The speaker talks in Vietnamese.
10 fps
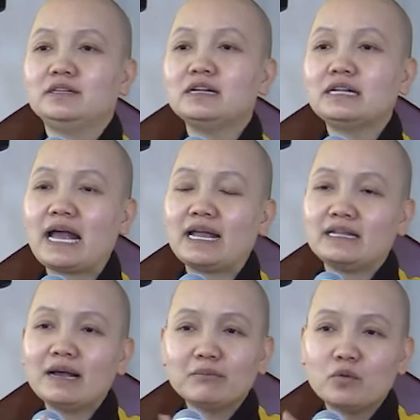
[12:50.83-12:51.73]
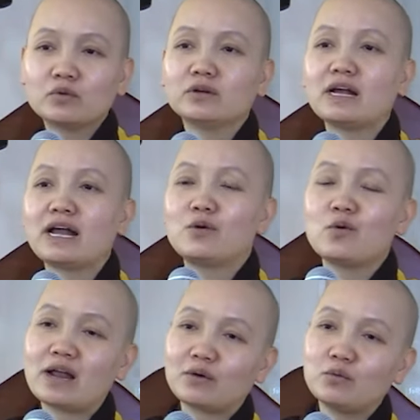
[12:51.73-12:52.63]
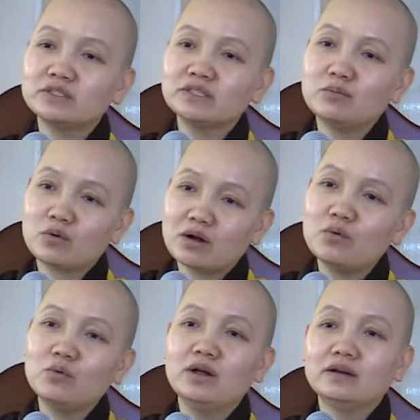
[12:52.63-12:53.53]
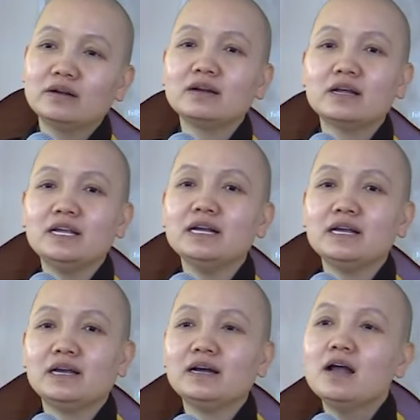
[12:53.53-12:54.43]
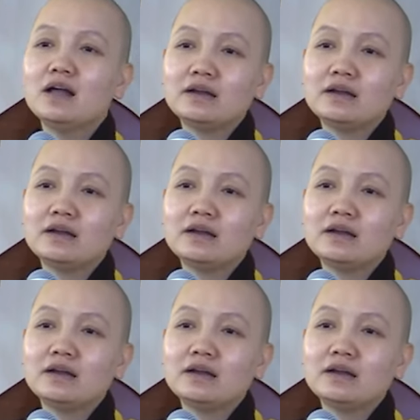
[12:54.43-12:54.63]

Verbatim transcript: Cho nên Ngài nhắc một cho Ngài Ngộ Đạt Quốc Sư một câu rất là ý nghĩa: